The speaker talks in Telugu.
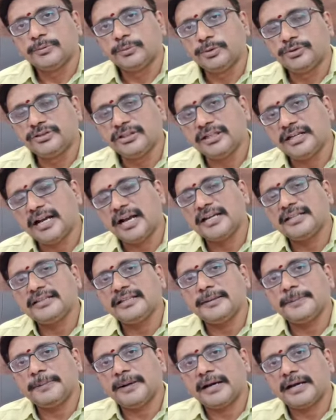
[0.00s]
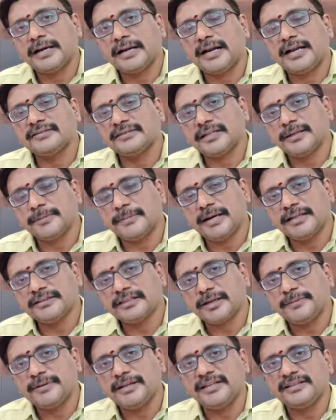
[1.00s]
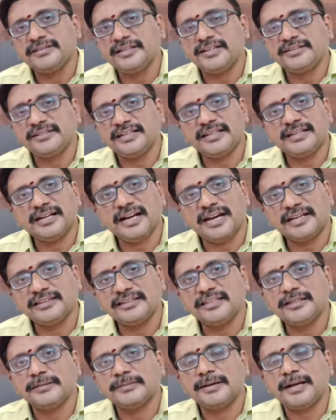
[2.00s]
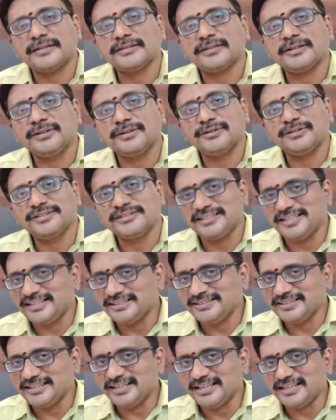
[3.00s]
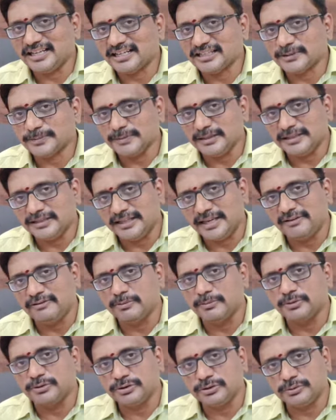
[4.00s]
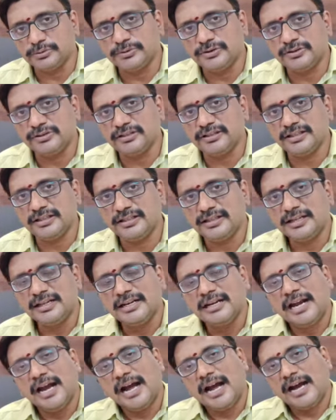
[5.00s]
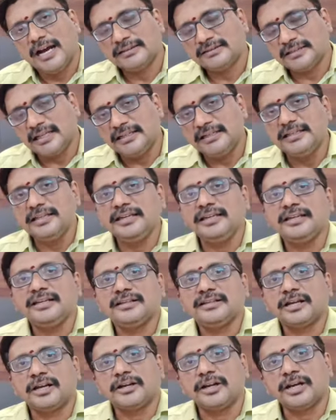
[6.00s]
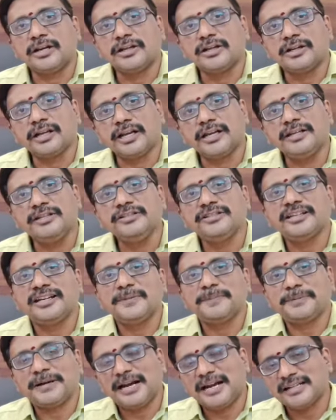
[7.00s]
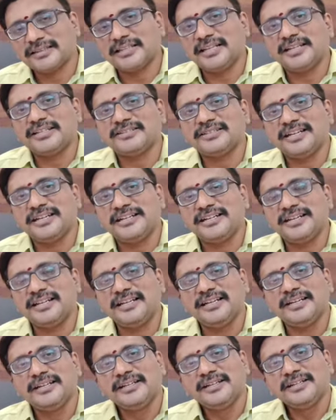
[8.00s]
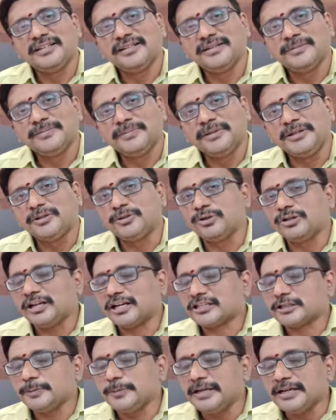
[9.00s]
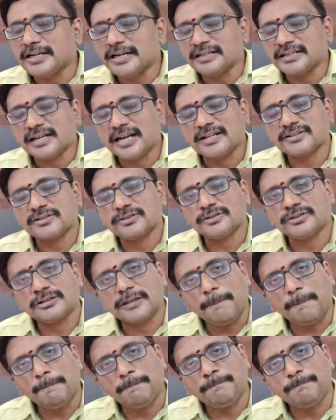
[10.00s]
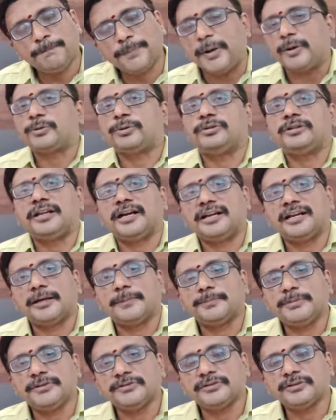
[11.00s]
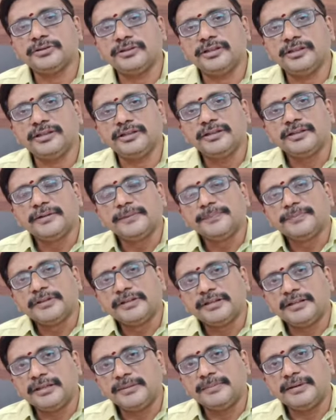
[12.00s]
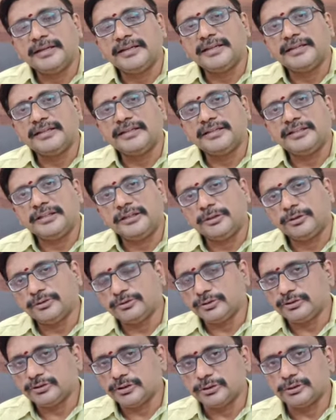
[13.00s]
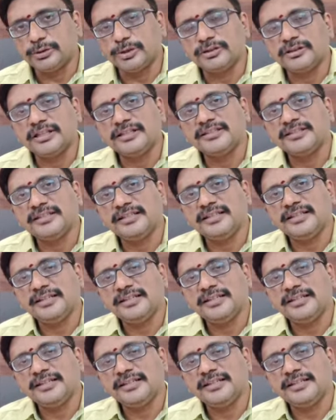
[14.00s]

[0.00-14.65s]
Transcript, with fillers: ఉసిరికాయ దీపారాధన మాత్రమే చేసి కార్తీక మాసంలో చేసి లక్ష్మీదేవి ముందు ఉంచి తల్లి నన్ను అనుగ్రహించని ప్రార్థన చేయండి మీకు లక్ష్మీ కటాక్షం తప్పకుండా లభిస్తుంది ఈ మరి ఈరోజు చతుర్దశి